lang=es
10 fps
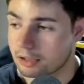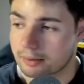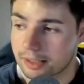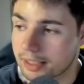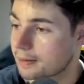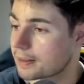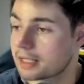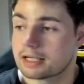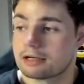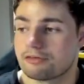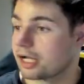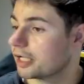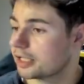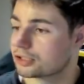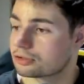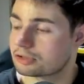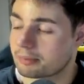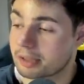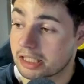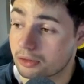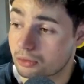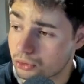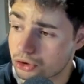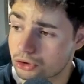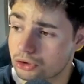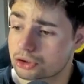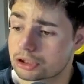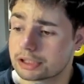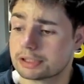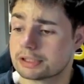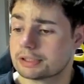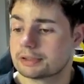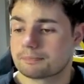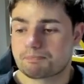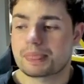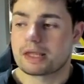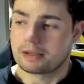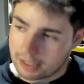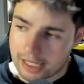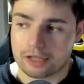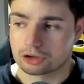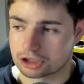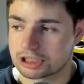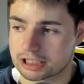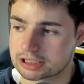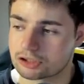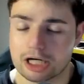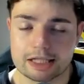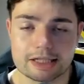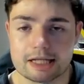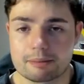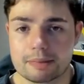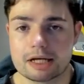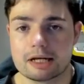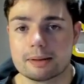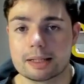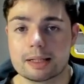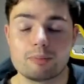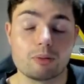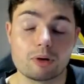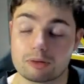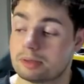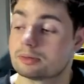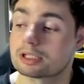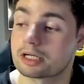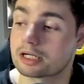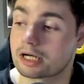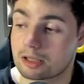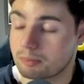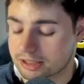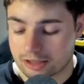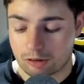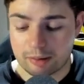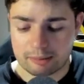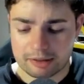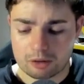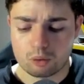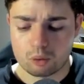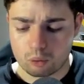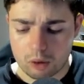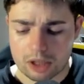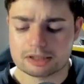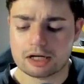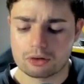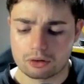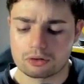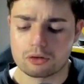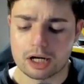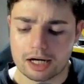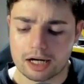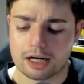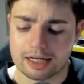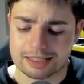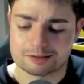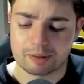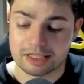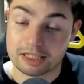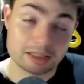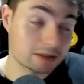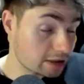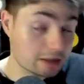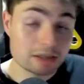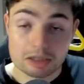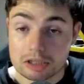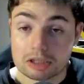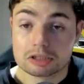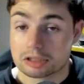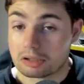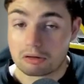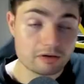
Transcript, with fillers: la verdad. Frankie de Jong también incluso. Hay cositas en Holanda también, la verdad. Pero bueno, veremos a ver qué acaba pasando. Para mí, cuarta, coloco a, España y si, si tengo que